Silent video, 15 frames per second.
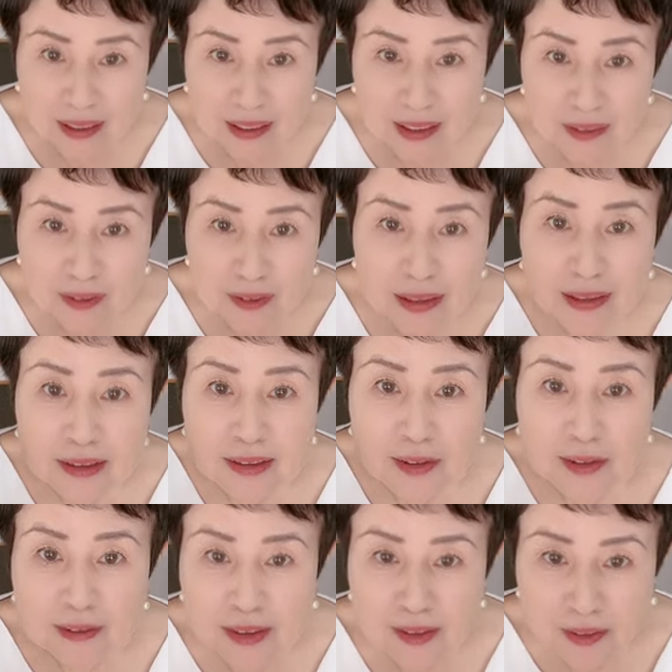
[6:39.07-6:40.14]
たからねと
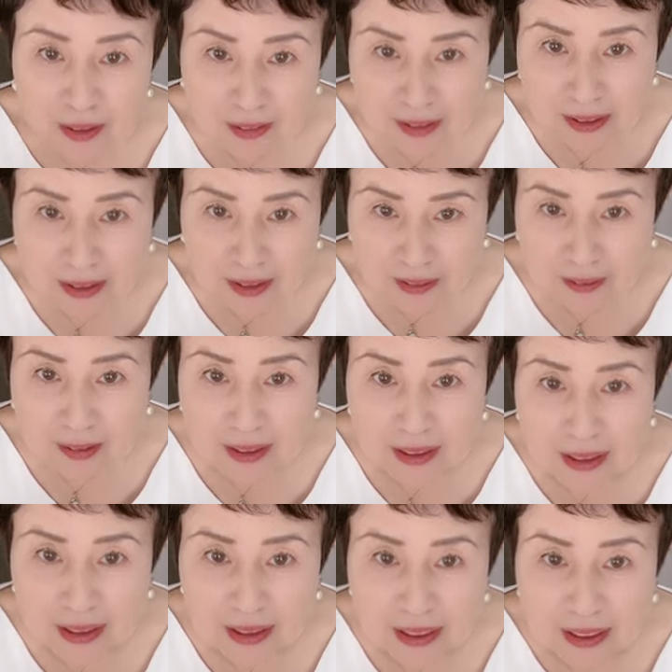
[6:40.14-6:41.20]
りあえずそれは予約し
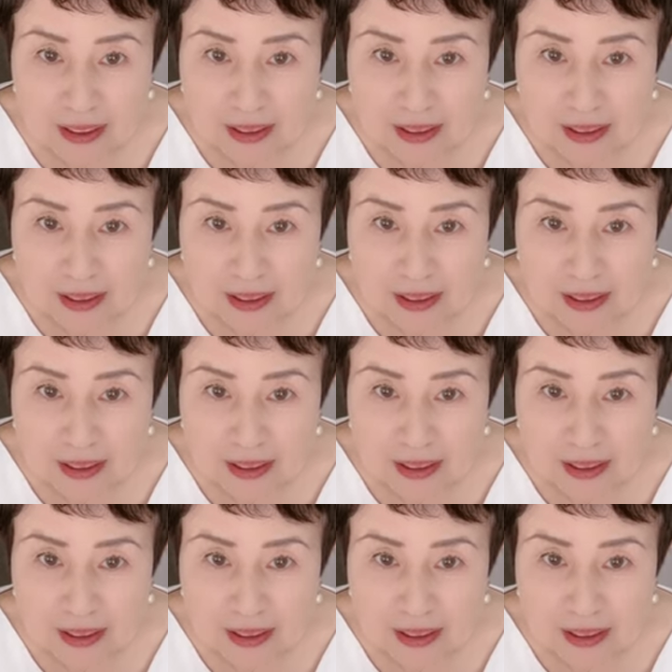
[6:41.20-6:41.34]
たの